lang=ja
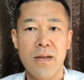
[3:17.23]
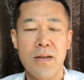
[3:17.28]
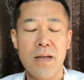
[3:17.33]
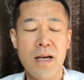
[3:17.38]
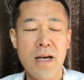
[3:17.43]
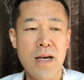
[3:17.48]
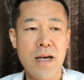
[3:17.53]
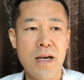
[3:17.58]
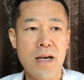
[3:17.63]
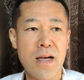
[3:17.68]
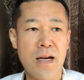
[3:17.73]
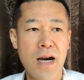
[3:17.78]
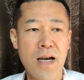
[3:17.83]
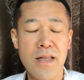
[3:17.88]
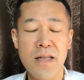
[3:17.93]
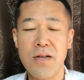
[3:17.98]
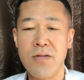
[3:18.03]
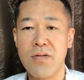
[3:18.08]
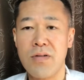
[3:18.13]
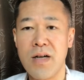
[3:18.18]
えー、買い
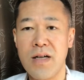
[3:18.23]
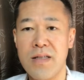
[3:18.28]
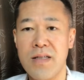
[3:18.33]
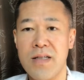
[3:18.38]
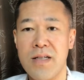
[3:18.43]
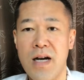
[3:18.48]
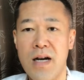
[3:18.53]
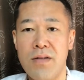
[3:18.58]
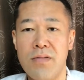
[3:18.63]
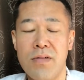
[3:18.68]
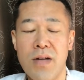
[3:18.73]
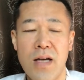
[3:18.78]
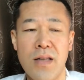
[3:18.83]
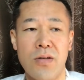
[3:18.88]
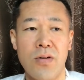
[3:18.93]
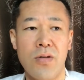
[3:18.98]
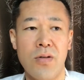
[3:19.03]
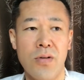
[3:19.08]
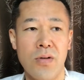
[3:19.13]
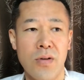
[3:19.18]
に行く価値があるな
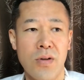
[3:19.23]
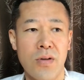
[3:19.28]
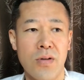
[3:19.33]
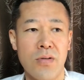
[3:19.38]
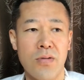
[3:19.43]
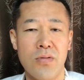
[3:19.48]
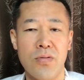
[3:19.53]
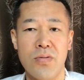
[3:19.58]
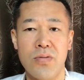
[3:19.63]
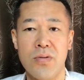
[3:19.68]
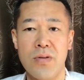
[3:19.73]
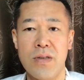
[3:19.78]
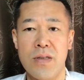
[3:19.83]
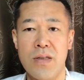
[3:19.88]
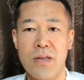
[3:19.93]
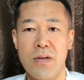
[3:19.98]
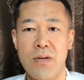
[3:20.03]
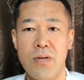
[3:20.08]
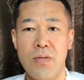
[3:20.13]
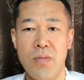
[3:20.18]
というふう
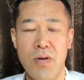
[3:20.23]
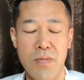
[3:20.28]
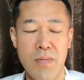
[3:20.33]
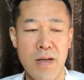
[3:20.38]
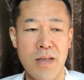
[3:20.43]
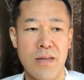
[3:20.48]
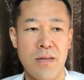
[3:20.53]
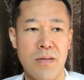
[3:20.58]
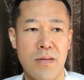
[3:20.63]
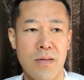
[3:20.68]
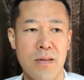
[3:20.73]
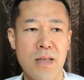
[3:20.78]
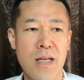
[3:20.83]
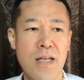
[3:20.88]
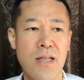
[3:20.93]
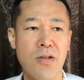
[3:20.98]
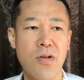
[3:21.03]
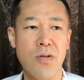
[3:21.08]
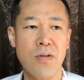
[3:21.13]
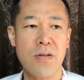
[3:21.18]
に思いますで
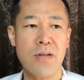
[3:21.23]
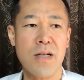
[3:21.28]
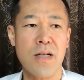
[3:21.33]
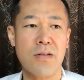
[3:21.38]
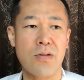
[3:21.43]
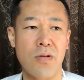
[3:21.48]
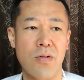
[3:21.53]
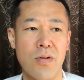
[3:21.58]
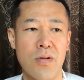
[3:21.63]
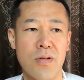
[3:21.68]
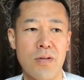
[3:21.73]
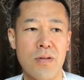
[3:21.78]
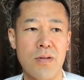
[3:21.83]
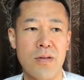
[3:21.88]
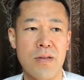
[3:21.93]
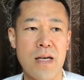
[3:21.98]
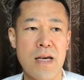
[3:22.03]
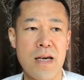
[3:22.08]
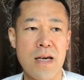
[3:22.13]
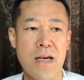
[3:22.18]
一つがその
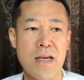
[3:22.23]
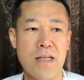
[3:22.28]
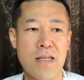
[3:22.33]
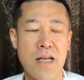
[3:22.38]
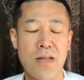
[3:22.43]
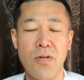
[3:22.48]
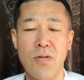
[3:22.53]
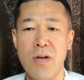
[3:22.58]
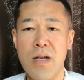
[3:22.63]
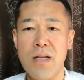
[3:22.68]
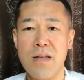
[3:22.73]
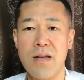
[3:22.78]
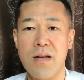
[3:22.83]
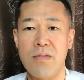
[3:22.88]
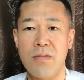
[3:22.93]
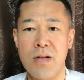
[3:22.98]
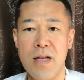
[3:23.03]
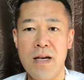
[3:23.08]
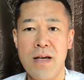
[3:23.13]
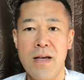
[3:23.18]
えー、シャトレーゼ
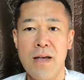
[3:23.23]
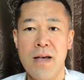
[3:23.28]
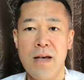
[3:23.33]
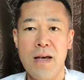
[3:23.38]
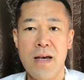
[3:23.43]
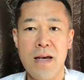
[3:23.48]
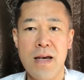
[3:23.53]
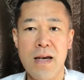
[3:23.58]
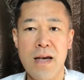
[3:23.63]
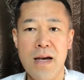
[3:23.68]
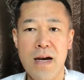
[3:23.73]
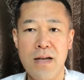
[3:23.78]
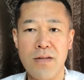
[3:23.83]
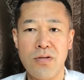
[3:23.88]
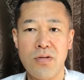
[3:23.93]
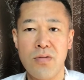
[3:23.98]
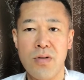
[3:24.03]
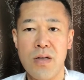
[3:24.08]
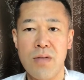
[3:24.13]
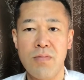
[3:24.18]
のね、えー、
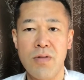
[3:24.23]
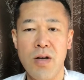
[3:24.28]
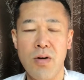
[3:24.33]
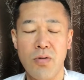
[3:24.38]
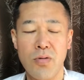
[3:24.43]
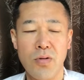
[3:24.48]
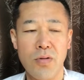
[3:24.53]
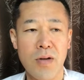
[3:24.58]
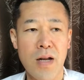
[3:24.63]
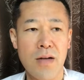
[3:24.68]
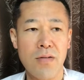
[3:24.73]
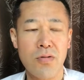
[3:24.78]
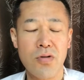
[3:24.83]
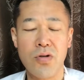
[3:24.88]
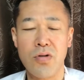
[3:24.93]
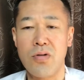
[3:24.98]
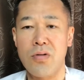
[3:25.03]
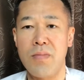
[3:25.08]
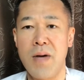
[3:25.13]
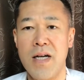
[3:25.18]
アイスクリームで大人の
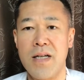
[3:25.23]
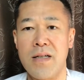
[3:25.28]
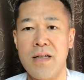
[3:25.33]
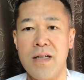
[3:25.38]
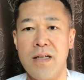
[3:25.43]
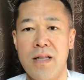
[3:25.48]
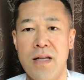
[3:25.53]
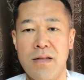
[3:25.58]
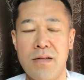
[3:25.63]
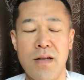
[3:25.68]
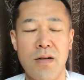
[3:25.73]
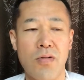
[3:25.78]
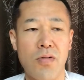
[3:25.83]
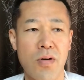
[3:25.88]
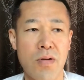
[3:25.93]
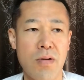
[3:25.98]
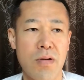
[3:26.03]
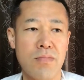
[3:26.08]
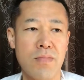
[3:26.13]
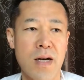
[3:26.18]
チョコバッキーですね。
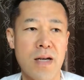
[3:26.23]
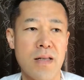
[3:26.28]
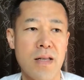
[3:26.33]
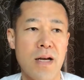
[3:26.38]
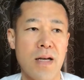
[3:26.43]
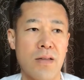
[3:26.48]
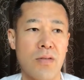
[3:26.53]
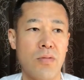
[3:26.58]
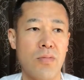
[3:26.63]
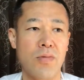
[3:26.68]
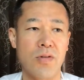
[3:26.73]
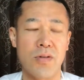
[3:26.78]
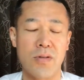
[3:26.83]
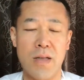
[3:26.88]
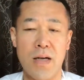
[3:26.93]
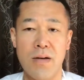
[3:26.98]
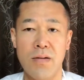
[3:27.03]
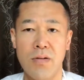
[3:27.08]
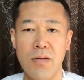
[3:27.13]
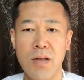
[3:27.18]
これはうまいなと思っ
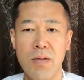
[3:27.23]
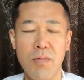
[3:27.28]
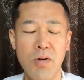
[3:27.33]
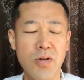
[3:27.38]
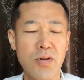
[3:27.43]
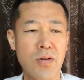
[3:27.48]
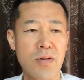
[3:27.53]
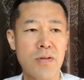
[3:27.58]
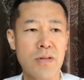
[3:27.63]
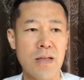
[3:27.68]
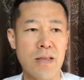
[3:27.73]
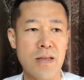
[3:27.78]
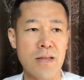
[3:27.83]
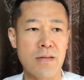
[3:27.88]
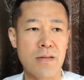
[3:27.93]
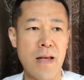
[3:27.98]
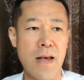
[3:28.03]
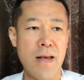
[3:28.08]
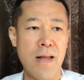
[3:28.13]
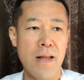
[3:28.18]
た。で、もう一つがで
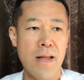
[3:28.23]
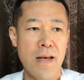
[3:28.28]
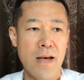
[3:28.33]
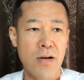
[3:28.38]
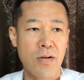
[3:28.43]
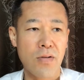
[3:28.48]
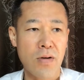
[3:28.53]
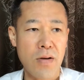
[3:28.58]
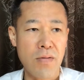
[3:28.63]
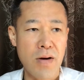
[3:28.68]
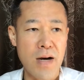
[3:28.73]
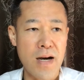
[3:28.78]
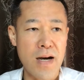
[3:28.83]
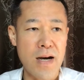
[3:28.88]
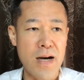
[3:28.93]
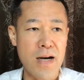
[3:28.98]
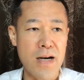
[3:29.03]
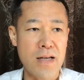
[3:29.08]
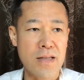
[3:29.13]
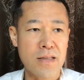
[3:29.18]
すね、これ
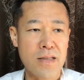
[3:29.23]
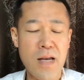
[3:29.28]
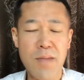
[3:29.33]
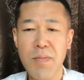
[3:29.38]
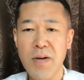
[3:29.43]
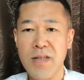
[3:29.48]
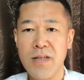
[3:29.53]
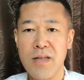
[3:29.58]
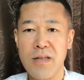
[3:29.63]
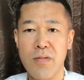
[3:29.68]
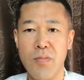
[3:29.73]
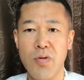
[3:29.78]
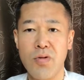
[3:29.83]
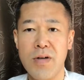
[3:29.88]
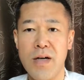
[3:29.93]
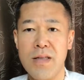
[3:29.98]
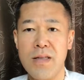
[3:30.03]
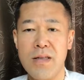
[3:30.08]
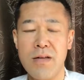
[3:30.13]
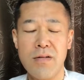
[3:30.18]
は散髪屋さん、
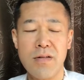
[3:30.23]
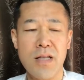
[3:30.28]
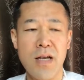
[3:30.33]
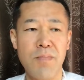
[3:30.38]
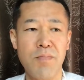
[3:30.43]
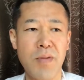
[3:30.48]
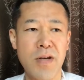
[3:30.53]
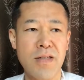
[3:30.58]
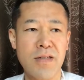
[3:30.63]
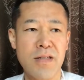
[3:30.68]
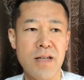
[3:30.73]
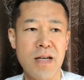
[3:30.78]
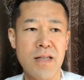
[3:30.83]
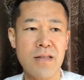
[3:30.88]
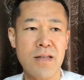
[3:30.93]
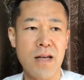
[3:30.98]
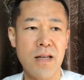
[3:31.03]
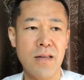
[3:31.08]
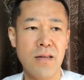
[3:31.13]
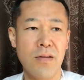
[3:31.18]
僕が行ってる散髪屋
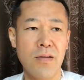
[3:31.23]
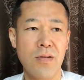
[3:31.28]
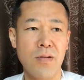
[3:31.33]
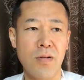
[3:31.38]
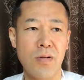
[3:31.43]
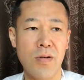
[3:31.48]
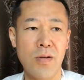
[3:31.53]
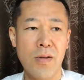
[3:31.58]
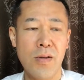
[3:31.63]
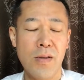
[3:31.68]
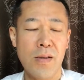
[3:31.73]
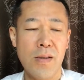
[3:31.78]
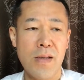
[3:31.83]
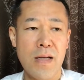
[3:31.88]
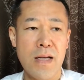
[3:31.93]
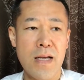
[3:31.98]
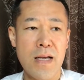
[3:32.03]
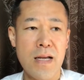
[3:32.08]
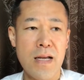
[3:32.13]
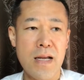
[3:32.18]
さんの、
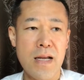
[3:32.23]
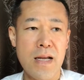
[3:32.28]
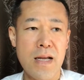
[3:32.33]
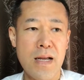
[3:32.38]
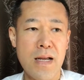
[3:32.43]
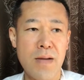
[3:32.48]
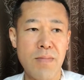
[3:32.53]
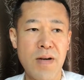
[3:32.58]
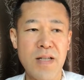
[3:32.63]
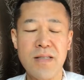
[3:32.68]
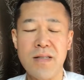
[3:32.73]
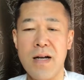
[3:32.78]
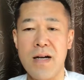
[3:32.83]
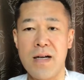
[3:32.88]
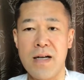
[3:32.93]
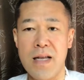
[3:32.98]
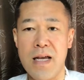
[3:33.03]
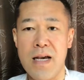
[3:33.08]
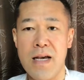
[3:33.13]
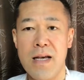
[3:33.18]
えー、
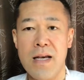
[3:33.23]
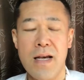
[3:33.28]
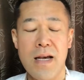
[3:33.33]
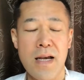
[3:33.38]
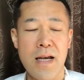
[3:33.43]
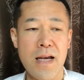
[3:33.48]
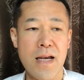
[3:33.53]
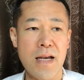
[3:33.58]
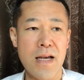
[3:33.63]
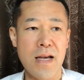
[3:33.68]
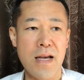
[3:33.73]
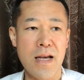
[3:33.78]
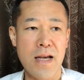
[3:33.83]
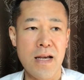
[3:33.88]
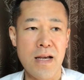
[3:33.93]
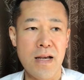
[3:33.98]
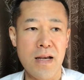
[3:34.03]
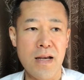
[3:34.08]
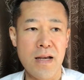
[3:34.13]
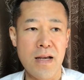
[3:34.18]
マスターがね、
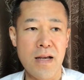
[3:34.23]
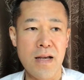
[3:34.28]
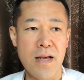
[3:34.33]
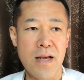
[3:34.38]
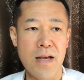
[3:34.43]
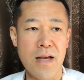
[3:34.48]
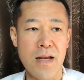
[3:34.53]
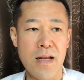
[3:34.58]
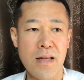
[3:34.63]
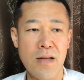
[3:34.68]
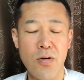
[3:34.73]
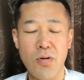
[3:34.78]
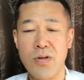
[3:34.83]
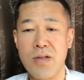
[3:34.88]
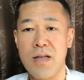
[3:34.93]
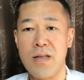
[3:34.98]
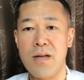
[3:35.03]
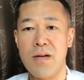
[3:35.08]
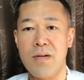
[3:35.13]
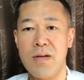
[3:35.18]
えー、に教
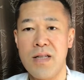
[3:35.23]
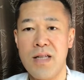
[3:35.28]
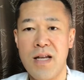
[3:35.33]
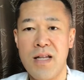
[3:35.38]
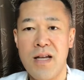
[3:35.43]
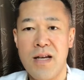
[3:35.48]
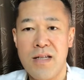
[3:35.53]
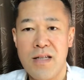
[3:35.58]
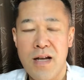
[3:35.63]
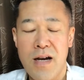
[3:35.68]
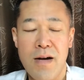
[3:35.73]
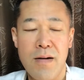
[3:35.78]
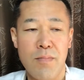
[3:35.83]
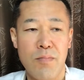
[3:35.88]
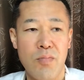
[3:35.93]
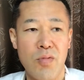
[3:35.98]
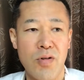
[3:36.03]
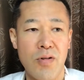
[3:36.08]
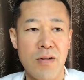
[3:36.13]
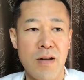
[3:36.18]
えていただいた
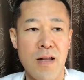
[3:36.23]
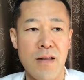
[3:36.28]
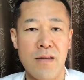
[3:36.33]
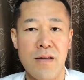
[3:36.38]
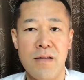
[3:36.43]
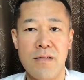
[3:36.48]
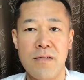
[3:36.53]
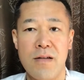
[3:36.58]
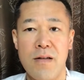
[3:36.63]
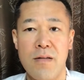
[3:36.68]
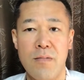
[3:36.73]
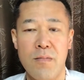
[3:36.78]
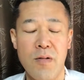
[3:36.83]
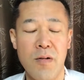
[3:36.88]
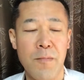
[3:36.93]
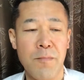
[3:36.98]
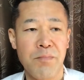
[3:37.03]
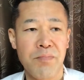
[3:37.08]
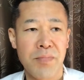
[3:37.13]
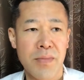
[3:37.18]
ものなんですけど
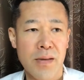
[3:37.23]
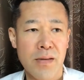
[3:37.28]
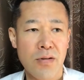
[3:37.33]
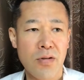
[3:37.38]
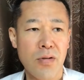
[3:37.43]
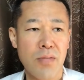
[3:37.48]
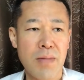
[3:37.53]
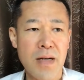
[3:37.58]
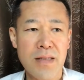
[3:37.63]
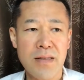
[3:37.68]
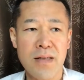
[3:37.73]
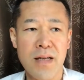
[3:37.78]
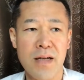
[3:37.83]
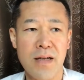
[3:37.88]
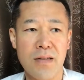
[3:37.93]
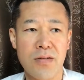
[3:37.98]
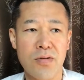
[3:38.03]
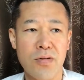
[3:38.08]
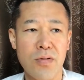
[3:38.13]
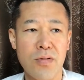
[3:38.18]
も、そのマスター
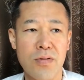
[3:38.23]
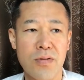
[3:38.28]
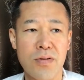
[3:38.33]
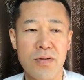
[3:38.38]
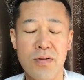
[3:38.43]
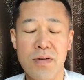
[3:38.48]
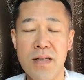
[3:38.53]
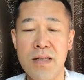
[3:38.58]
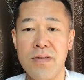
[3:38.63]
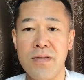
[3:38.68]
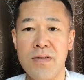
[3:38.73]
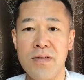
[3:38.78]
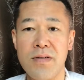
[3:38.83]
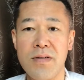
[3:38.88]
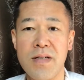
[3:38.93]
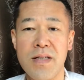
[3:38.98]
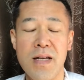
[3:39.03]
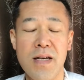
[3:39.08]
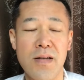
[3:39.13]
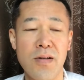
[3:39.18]
がすごくスイーツ好
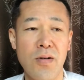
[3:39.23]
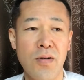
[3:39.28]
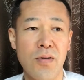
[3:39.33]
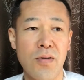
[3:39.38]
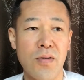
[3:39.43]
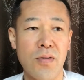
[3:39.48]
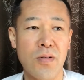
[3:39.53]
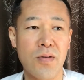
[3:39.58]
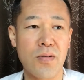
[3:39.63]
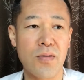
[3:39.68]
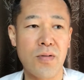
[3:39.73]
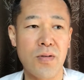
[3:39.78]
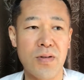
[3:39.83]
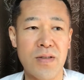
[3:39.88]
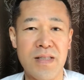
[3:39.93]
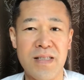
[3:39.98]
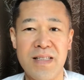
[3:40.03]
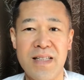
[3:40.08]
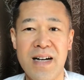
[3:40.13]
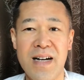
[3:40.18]
きでいろいろこう
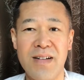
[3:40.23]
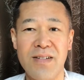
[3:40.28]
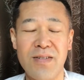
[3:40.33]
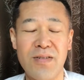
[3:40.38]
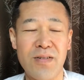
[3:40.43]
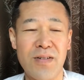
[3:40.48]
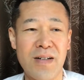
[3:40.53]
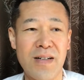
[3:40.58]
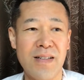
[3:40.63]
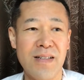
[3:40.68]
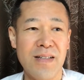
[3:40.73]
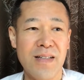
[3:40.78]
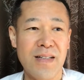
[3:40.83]
知ってはるというか、